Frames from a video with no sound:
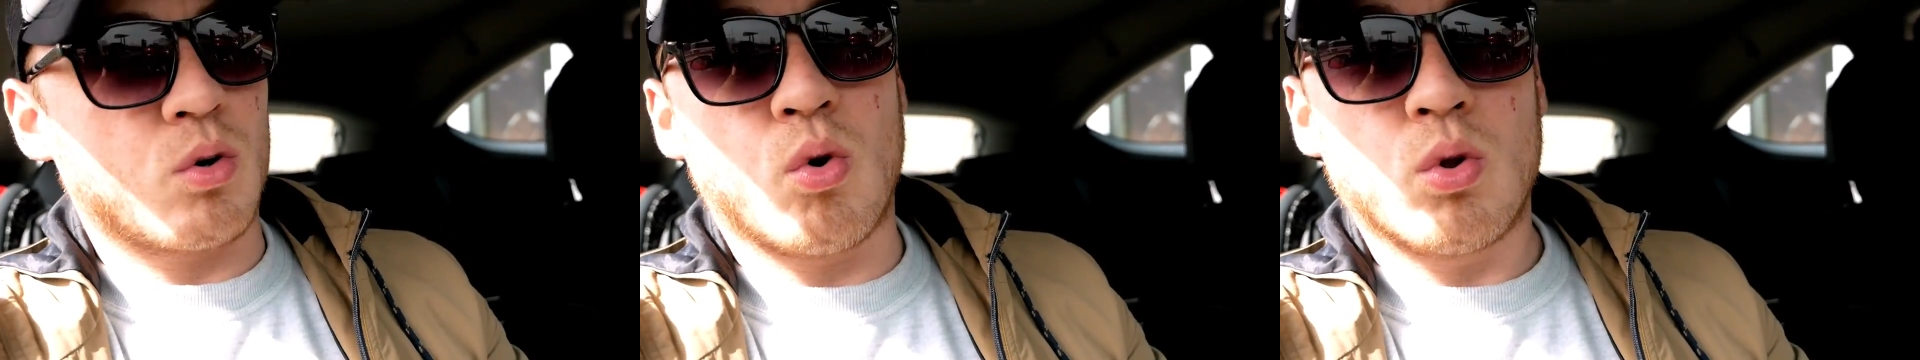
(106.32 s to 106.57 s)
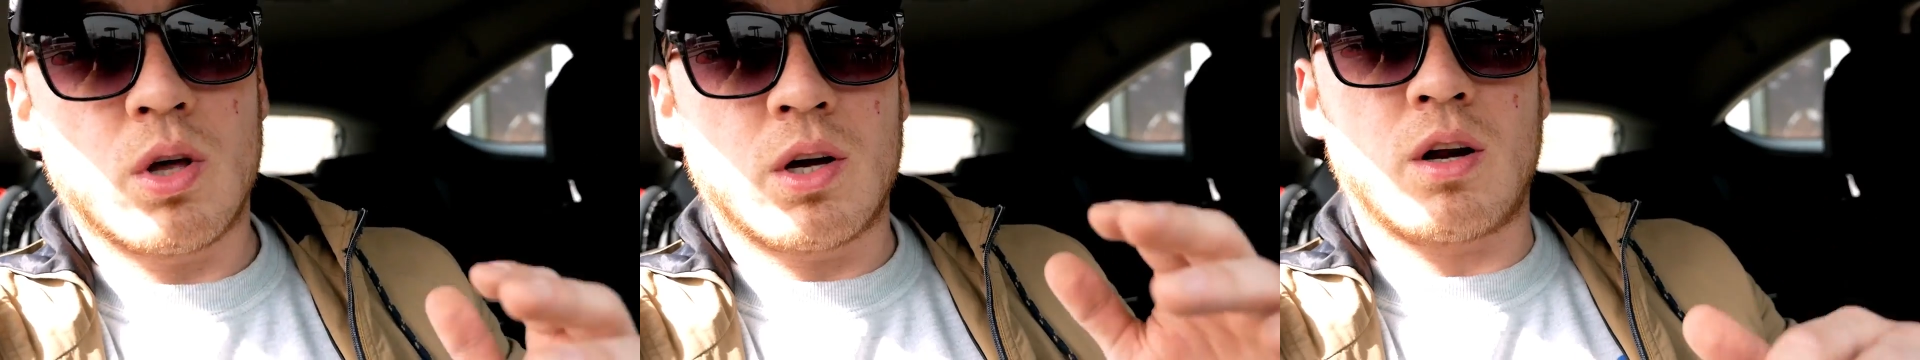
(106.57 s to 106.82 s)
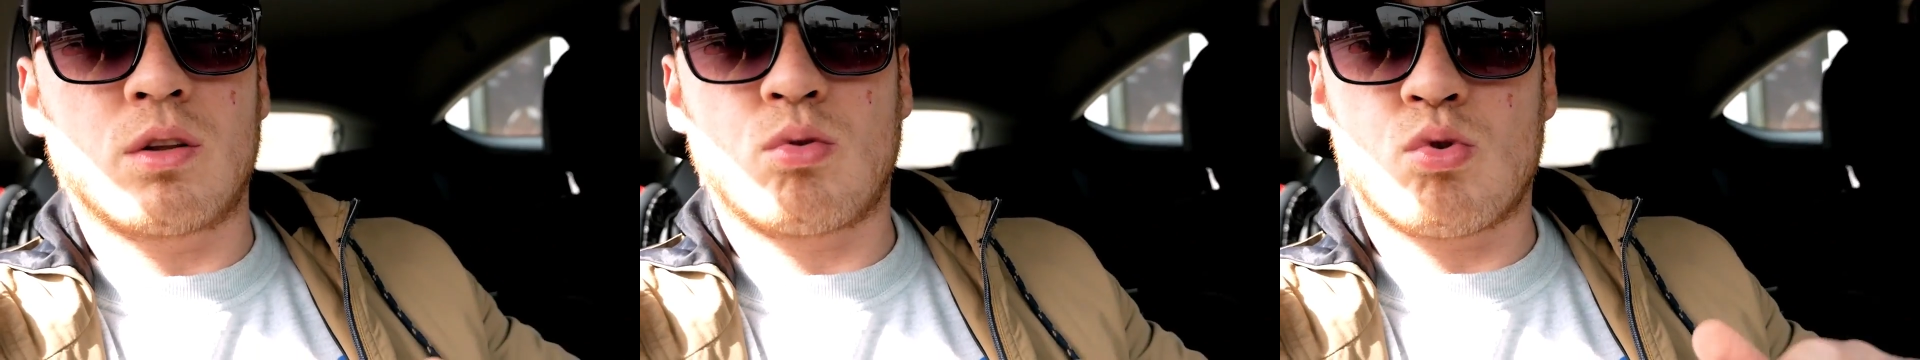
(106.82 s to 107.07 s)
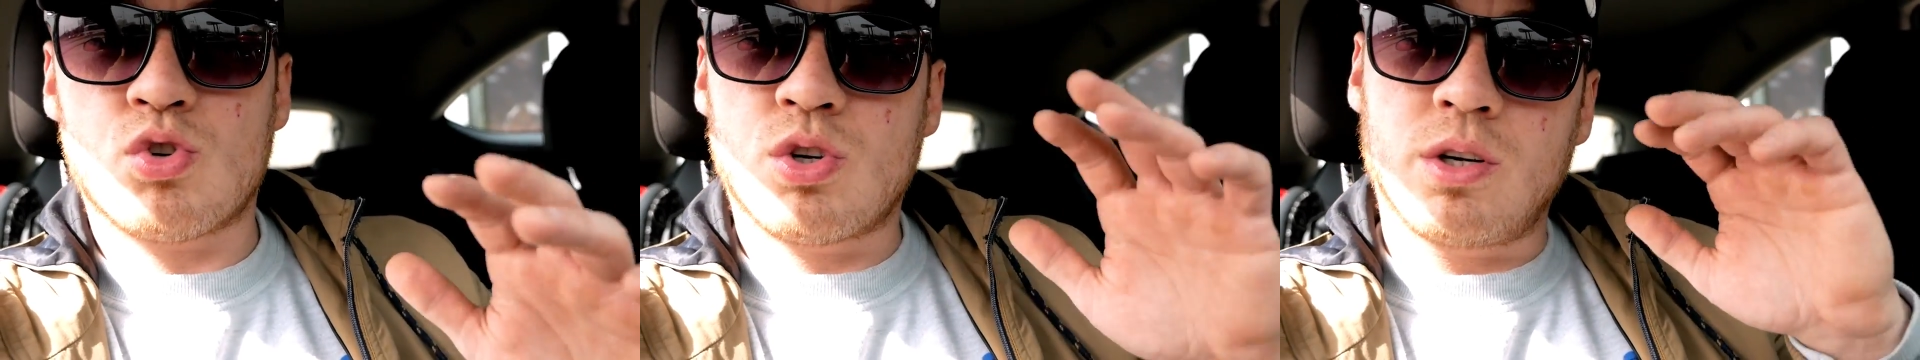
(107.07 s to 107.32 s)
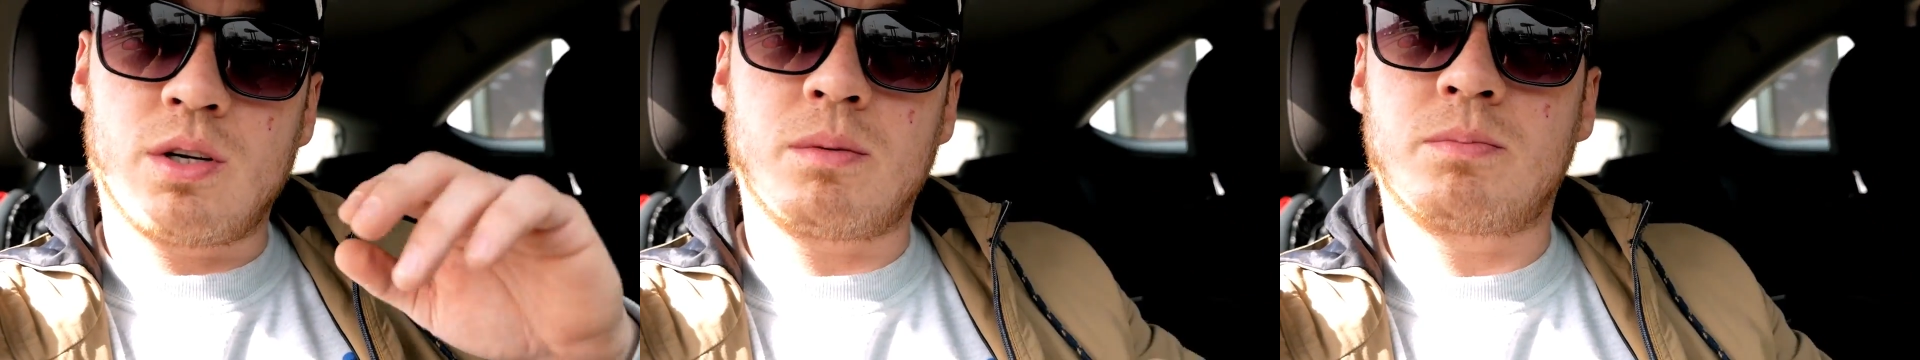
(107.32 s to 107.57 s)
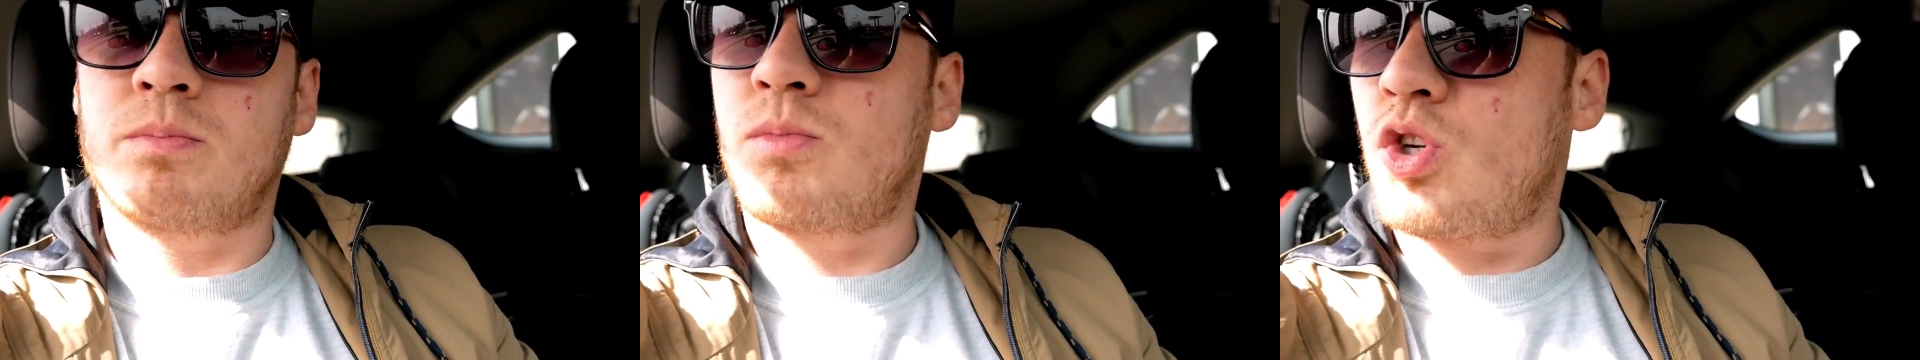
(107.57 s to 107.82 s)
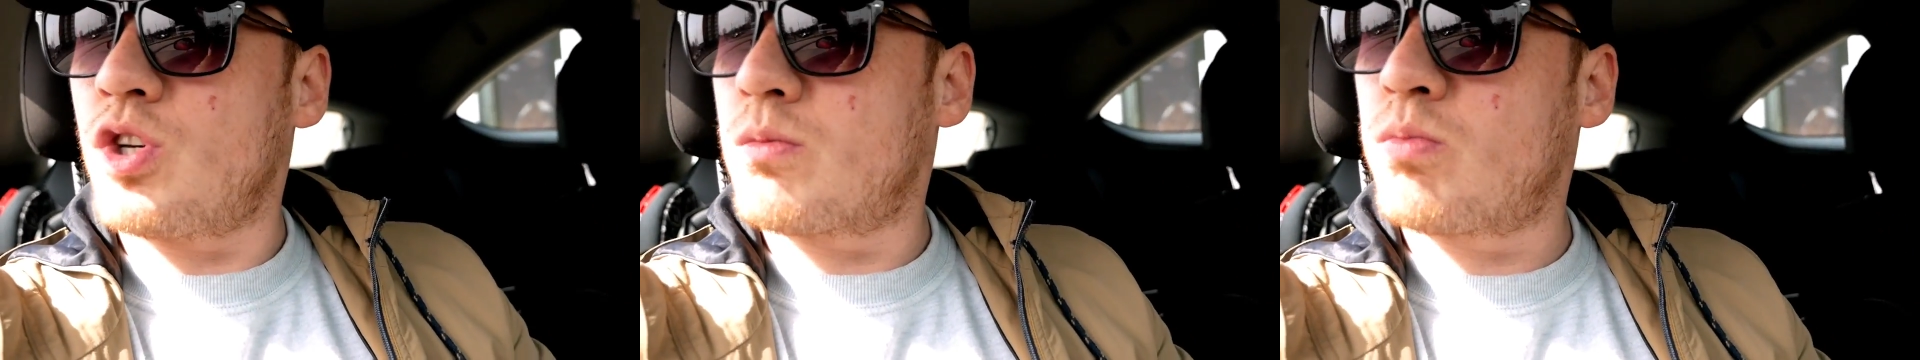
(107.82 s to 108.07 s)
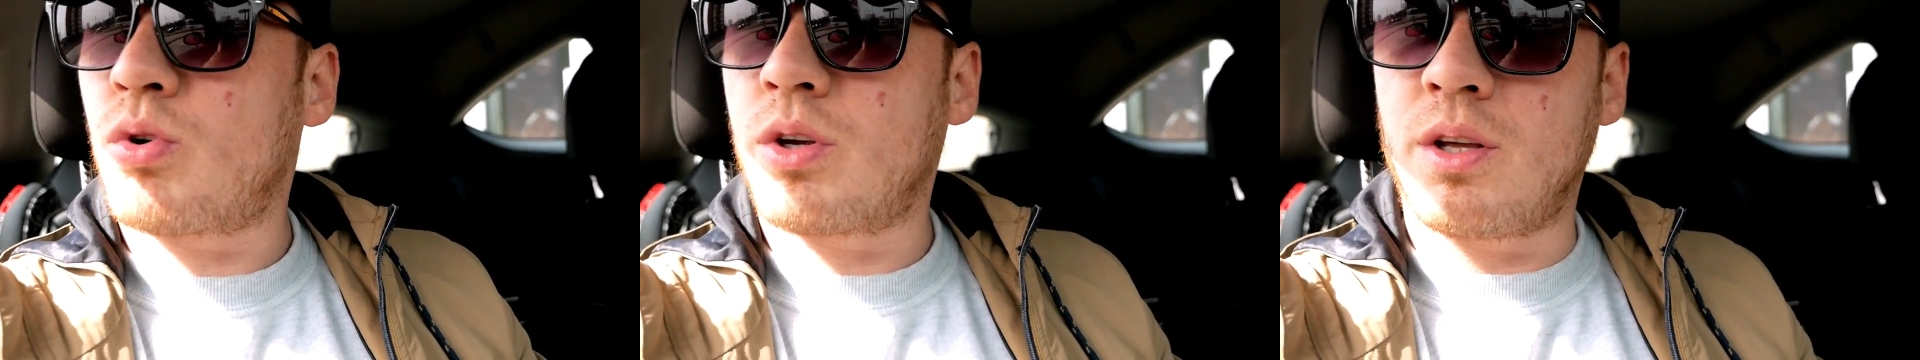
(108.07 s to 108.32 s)
Кола, картошка,
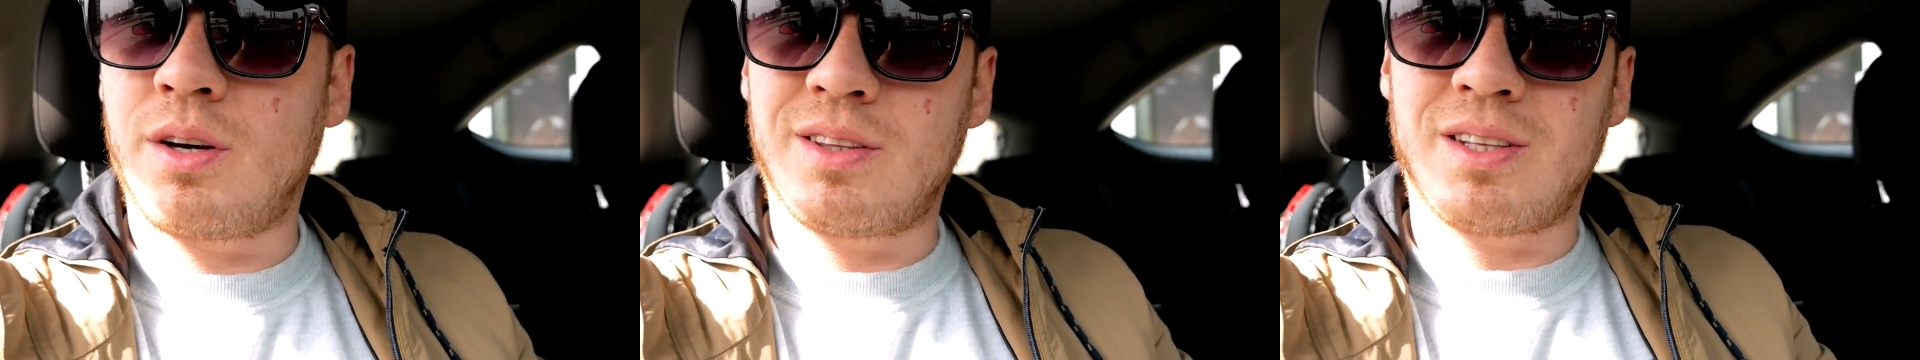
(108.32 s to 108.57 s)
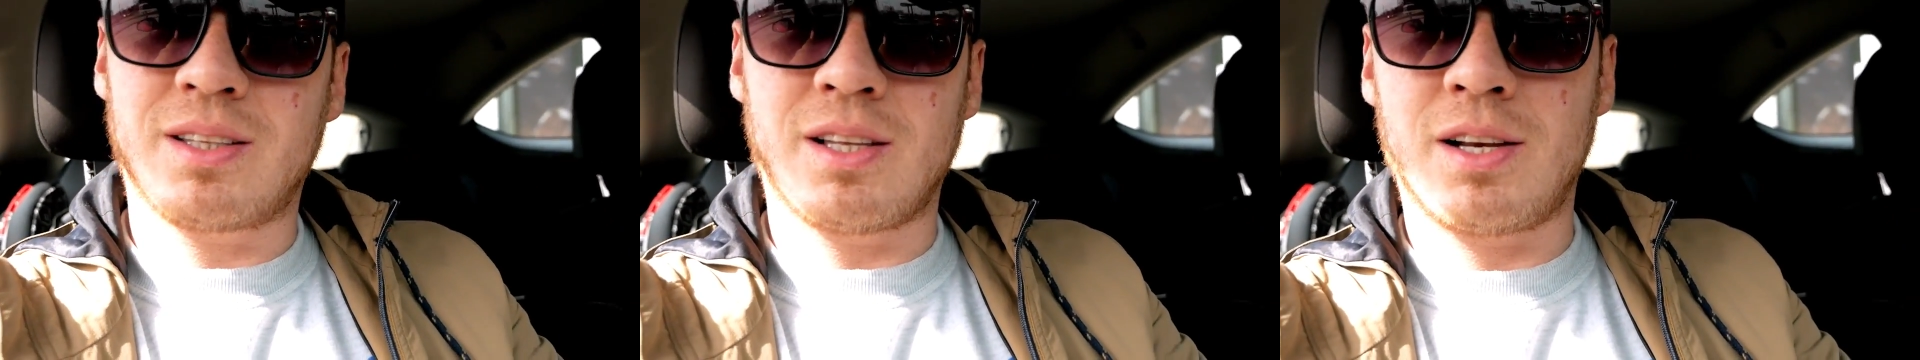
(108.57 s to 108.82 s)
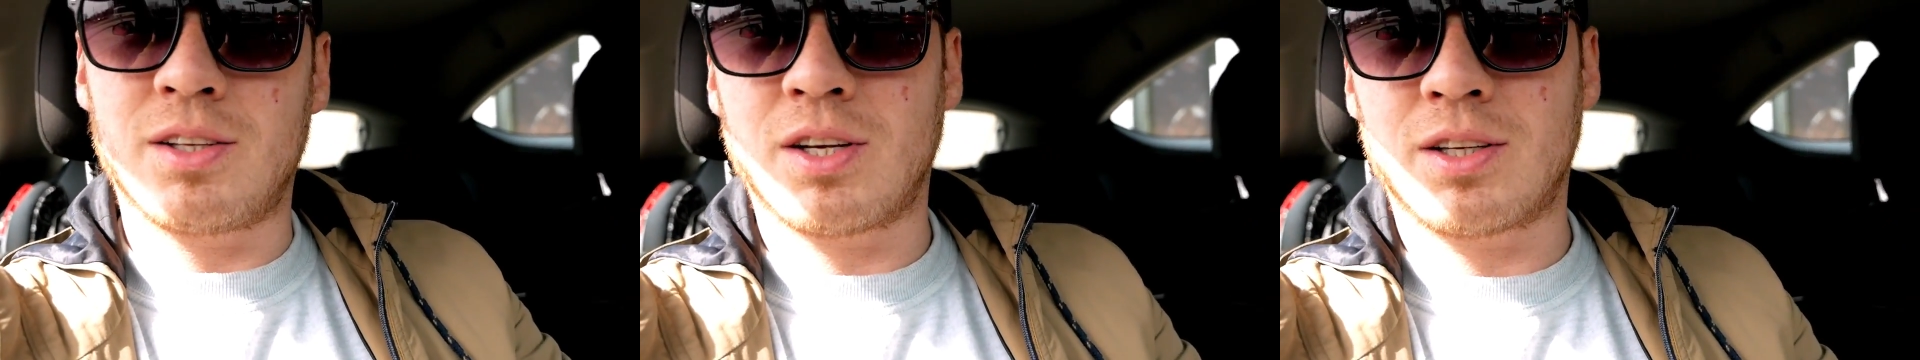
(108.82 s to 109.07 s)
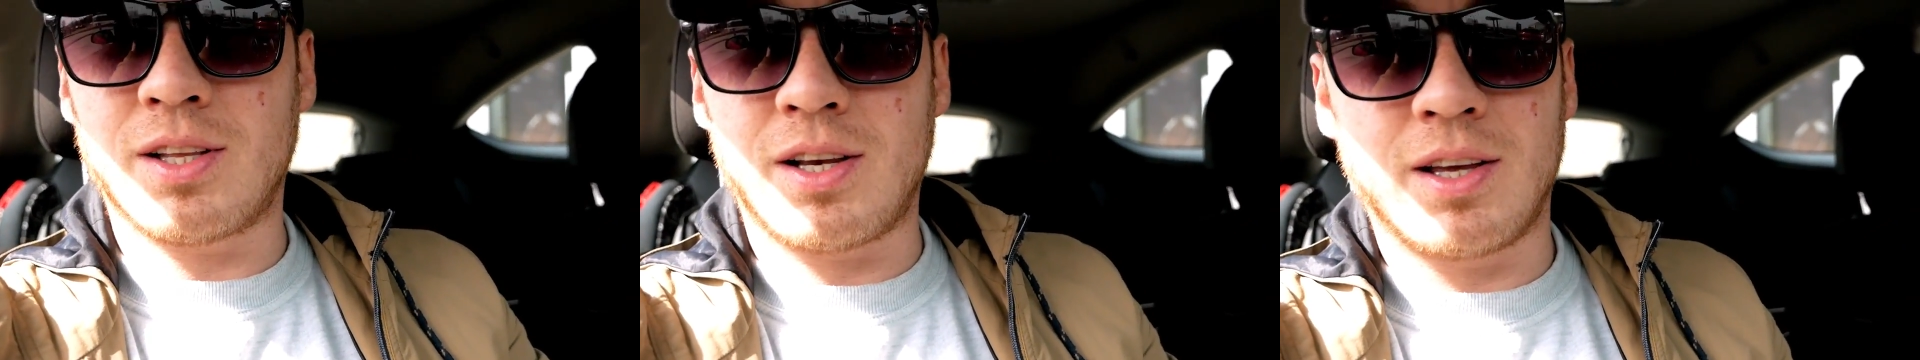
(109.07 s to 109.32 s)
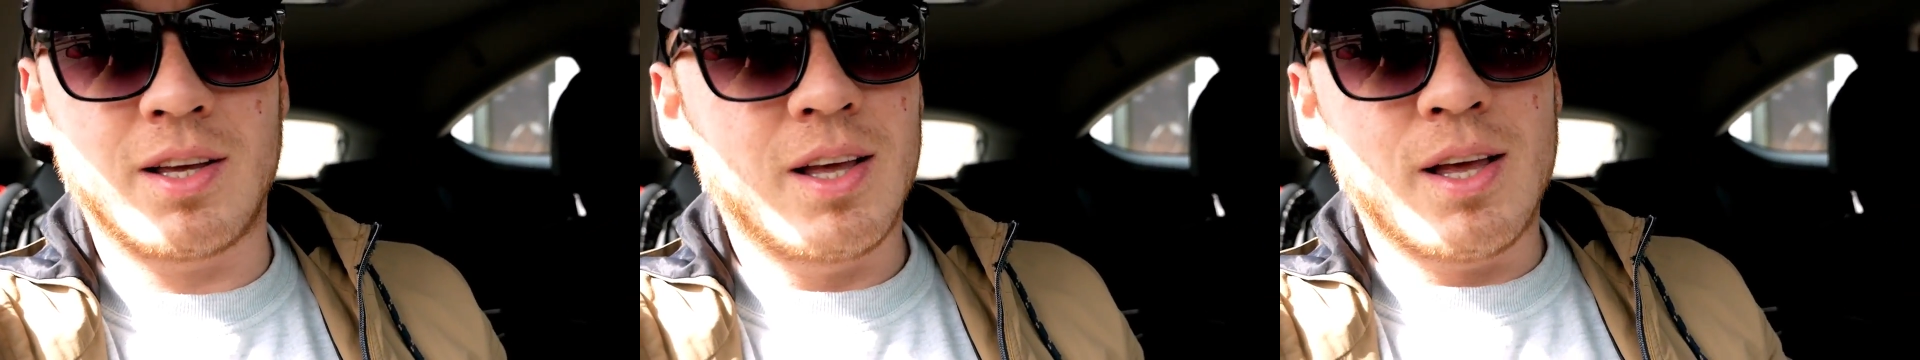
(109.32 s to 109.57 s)
чизбургеры и так далее, так далее.